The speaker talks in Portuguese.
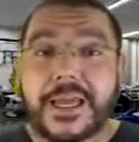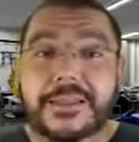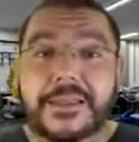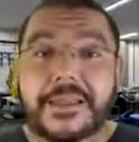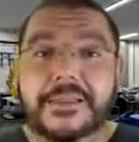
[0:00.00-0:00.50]
E
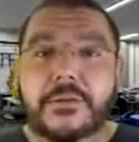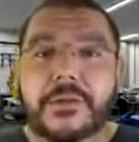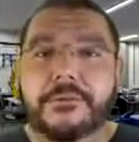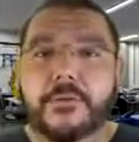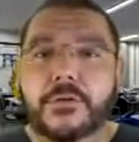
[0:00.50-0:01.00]
essa tensão
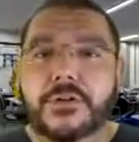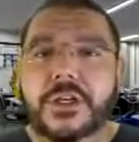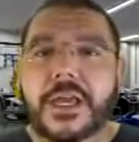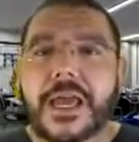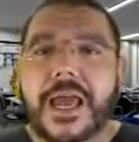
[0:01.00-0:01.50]
da
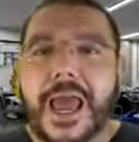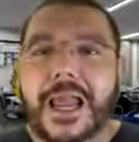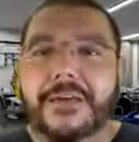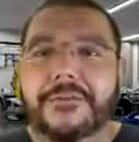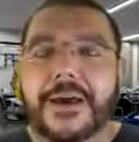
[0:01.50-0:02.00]
fonte
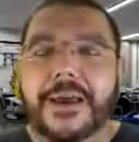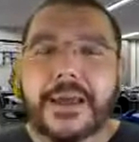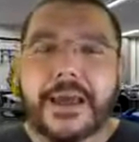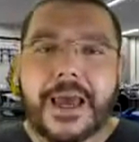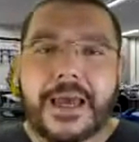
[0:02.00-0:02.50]
ela vai
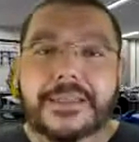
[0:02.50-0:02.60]
é,